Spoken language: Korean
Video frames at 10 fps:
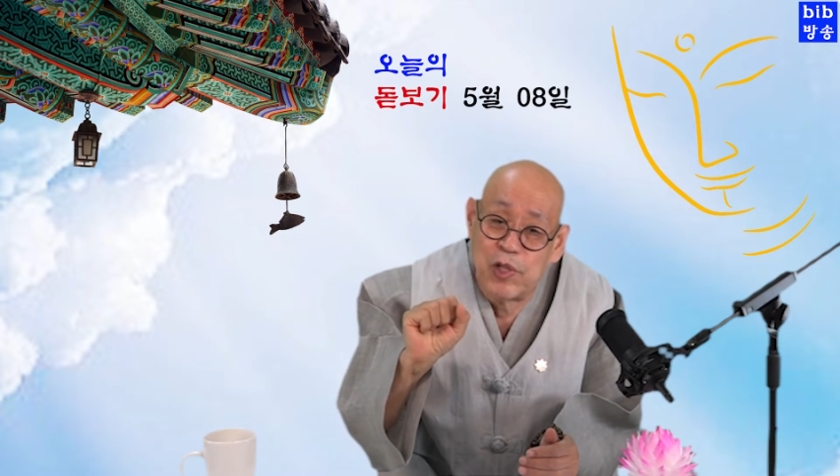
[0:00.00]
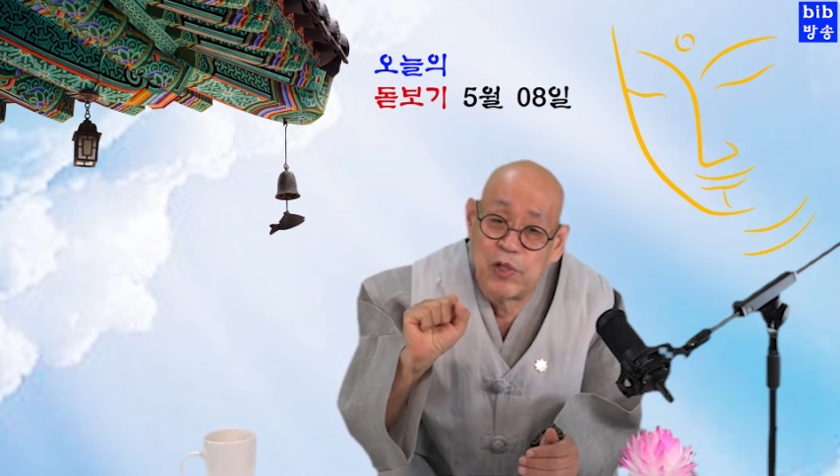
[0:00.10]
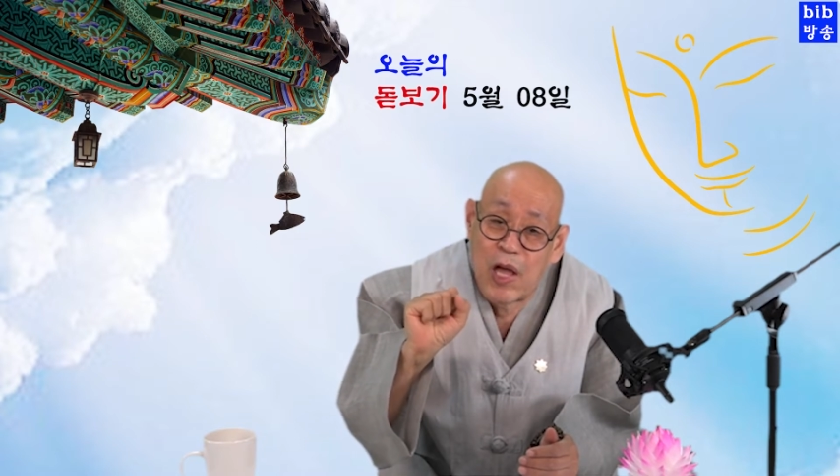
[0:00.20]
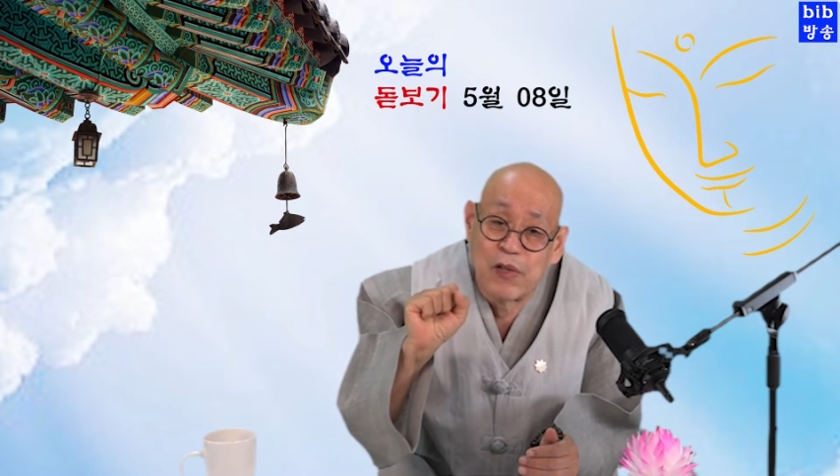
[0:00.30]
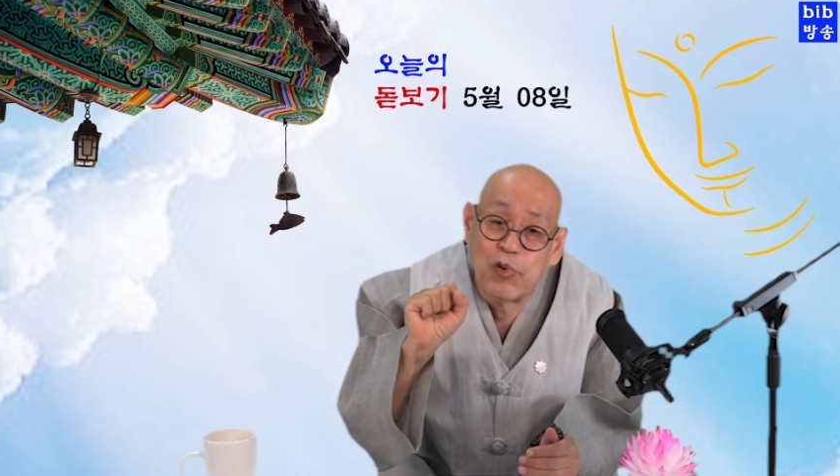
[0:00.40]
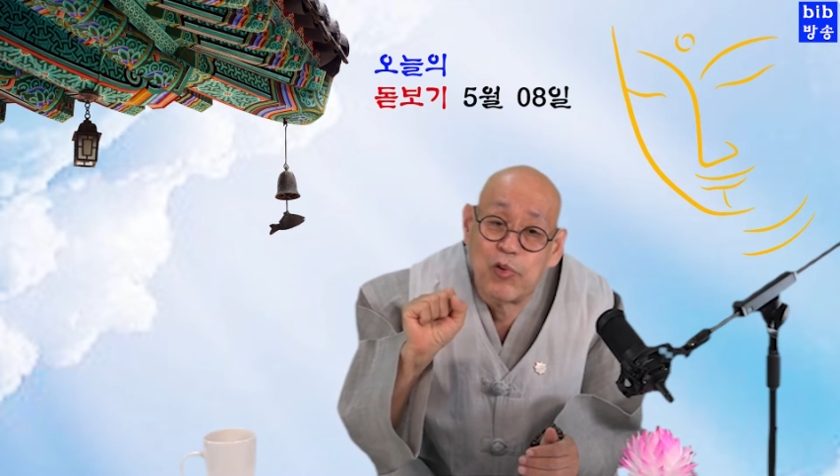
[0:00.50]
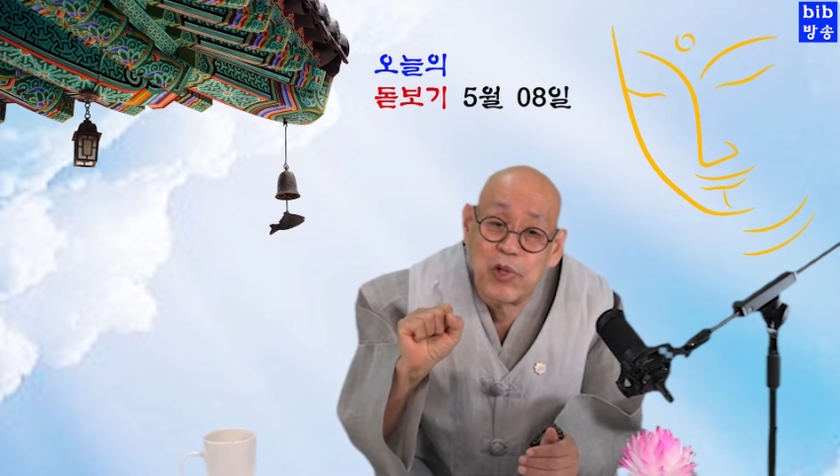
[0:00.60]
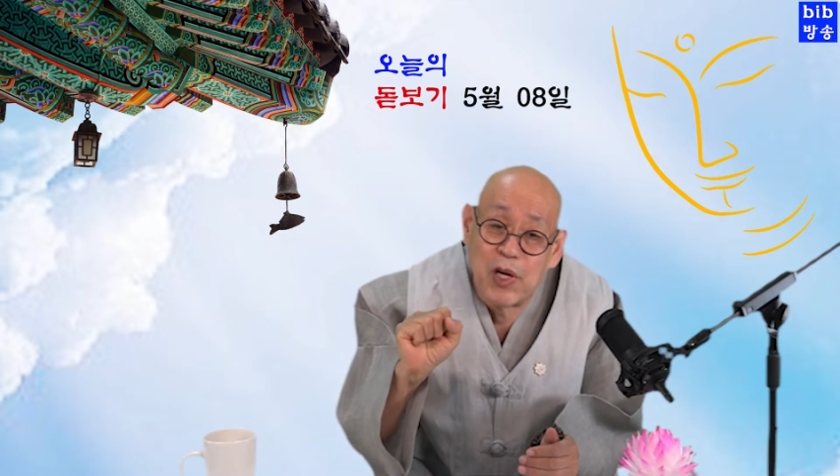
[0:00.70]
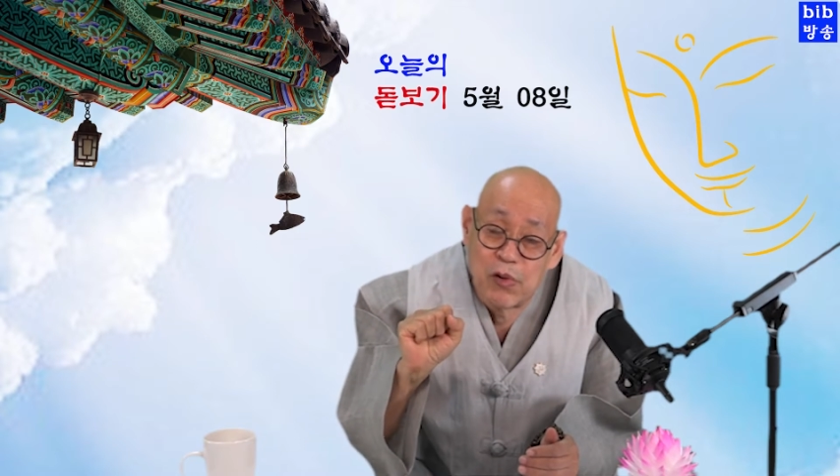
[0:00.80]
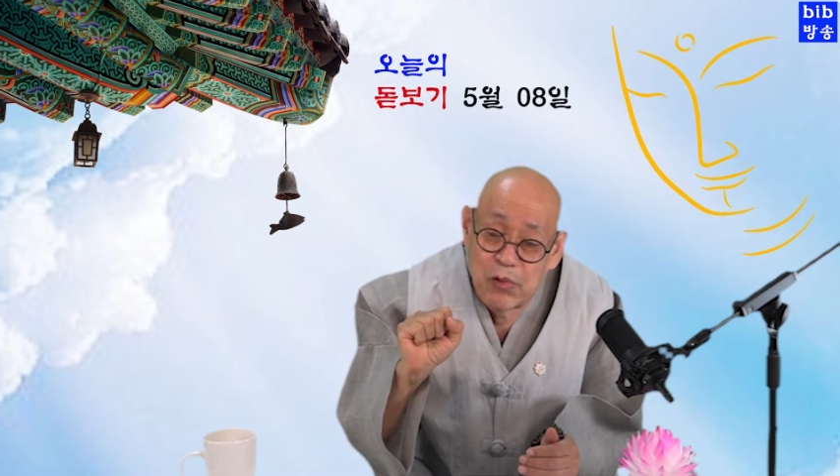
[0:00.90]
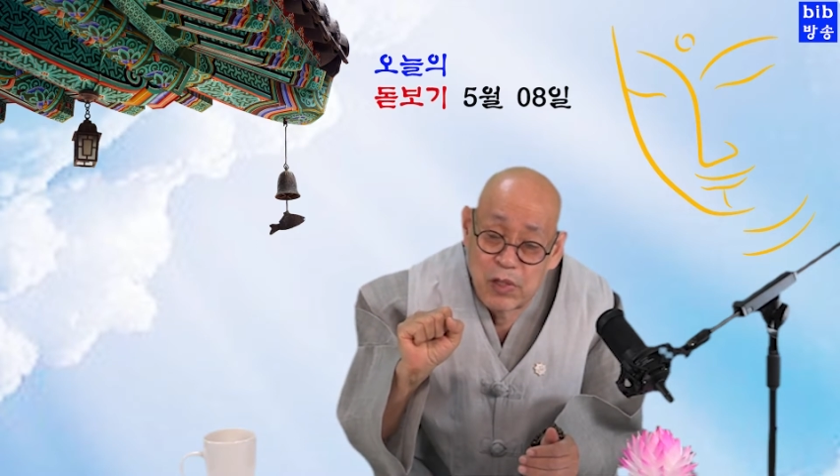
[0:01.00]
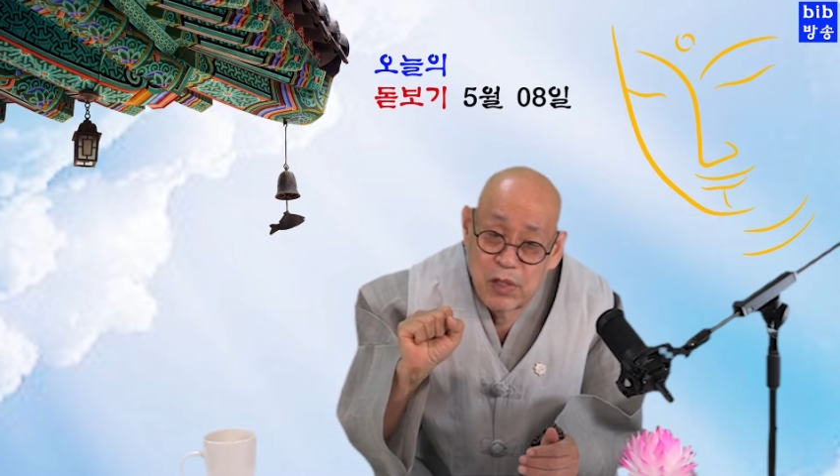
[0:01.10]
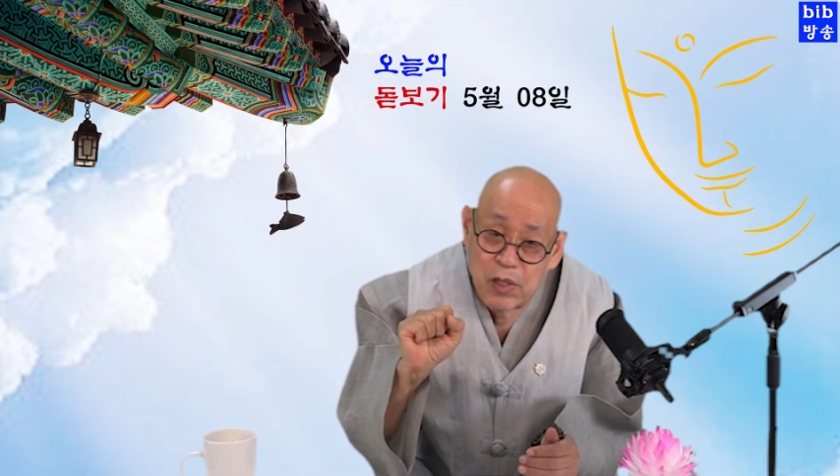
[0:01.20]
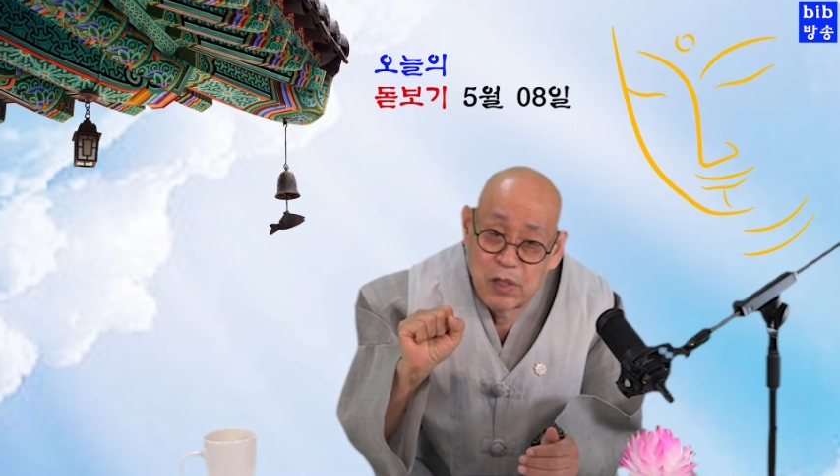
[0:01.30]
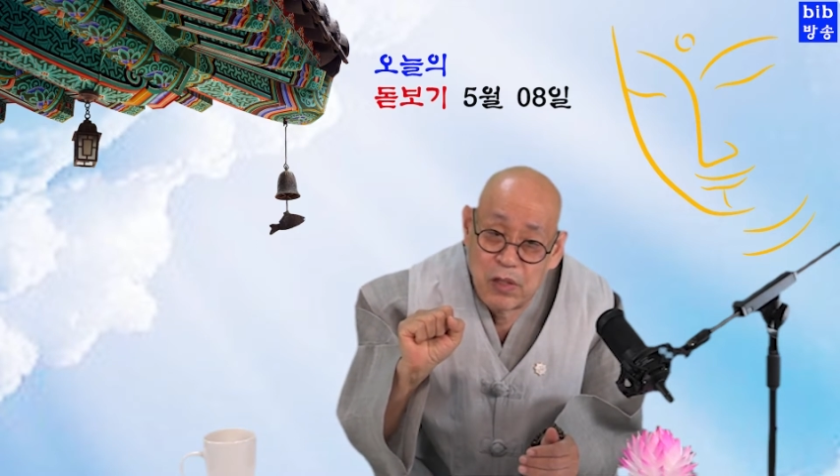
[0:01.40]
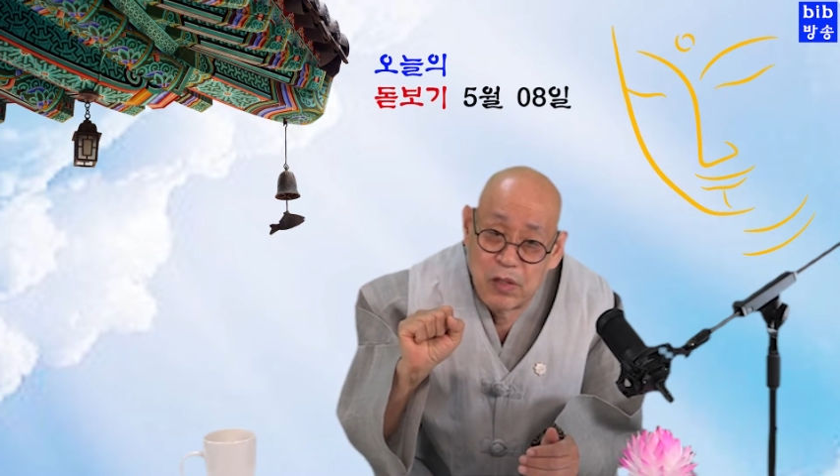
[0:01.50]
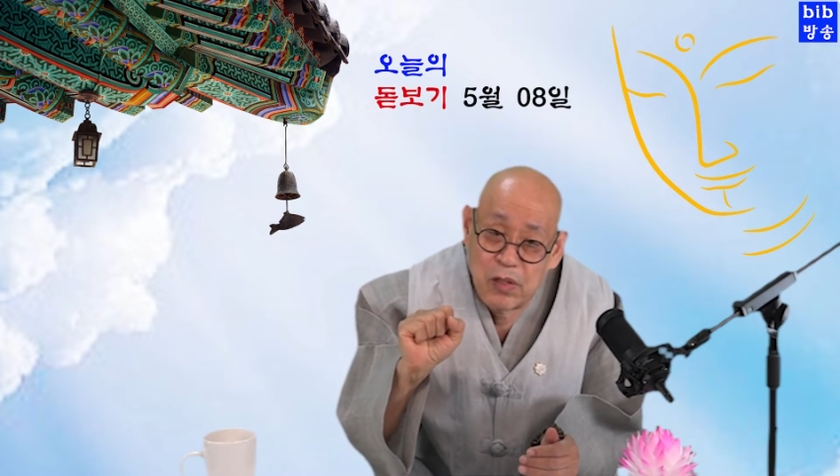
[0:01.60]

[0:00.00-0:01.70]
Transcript: 이걸 이다 손이라고 그랬잖아요.